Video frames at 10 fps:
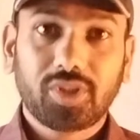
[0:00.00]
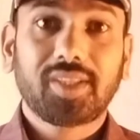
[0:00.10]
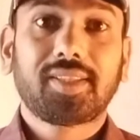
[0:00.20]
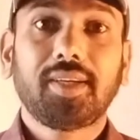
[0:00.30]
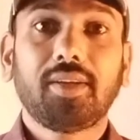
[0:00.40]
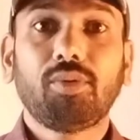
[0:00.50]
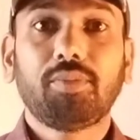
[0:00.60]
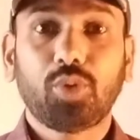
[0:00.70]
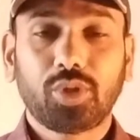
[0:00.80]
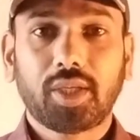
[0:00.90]
तो जैसे
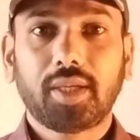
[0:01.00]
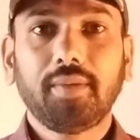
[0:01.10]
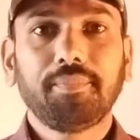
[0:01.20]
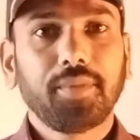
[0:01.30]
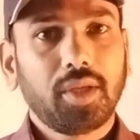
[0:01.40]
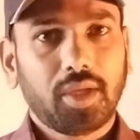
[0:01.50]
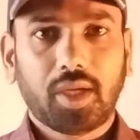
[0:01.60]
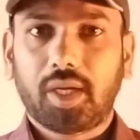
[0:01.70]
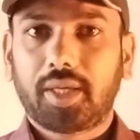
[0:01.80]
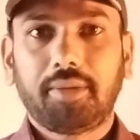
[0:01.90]
डेवलप होता है
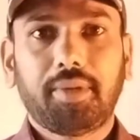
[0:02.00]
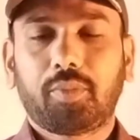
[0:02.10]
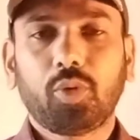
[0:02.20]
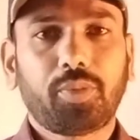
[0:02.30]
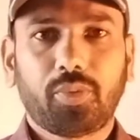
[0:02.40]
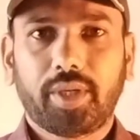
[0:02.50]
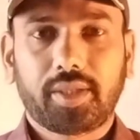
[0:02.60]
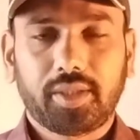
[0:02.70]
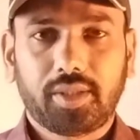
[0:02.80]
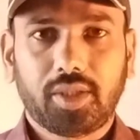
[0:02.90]
आगे मैं आपको
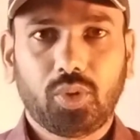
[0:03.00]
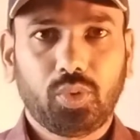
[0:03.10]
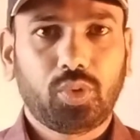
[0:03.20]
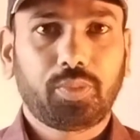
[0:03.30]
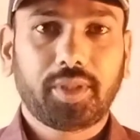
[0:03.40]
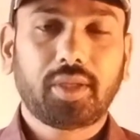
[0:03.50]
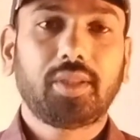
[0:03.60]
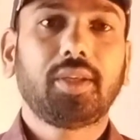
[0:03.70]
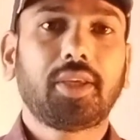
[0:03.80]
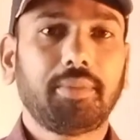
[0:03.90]
प्रोवाइड करता हूँ तो
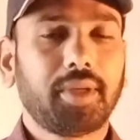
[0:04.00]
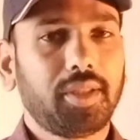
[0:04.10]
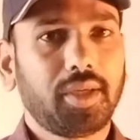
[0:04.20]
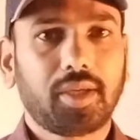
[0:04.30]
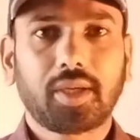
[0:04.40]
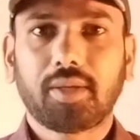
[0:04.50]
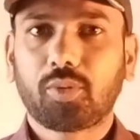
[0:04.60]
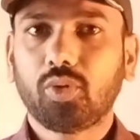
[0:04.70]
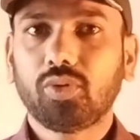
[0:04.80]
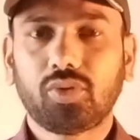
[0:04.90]
पंद्रह दिन के बाद एक एक
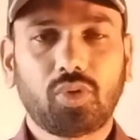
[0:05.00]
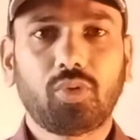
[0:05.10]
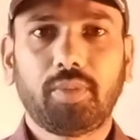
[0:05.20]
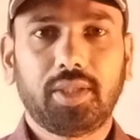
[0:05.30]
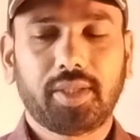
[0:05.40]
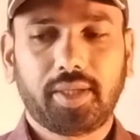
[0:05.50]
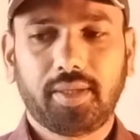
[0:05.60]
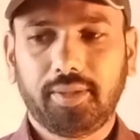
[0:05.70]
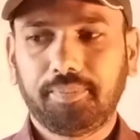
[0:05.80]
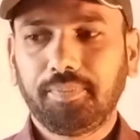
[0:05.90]
आपको ज़रूर मिल
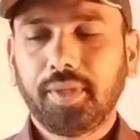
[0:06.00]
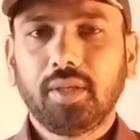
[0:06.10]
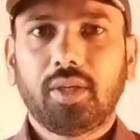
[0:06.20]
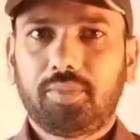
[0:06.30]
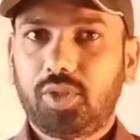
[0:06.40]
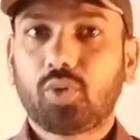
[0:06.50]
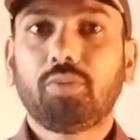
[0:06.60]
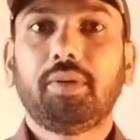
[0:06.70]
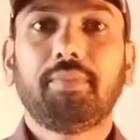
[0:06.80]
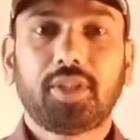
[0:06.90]
जाएगा अब
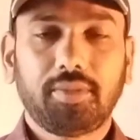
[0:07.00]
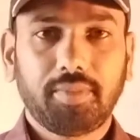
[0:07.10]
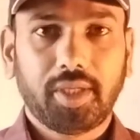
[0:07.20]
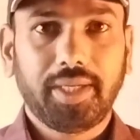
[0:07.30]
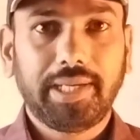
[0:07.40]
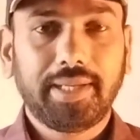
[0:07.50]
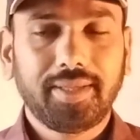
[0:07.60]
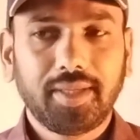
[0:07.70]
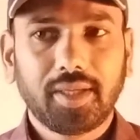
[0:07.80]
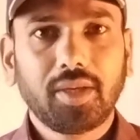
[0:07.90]
जिनको मेंबरशिप नहीं
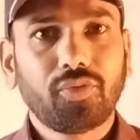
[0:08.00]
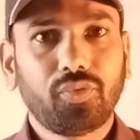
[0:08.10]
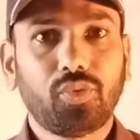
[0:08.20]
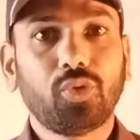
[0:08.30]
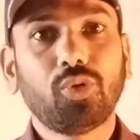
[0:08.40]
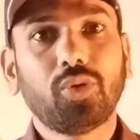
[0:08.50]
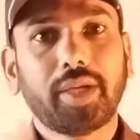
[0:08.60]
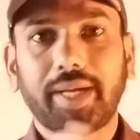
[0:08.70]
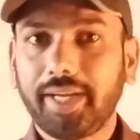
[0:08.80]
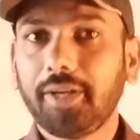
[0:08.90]
लेनी है वो
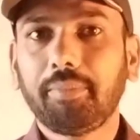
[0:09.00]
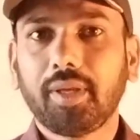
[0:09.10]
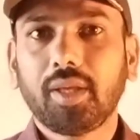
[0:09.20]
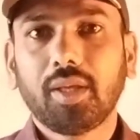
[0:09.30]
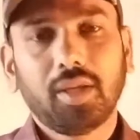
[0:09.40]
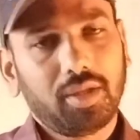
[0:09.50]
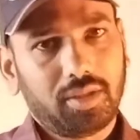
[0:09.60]
एंड में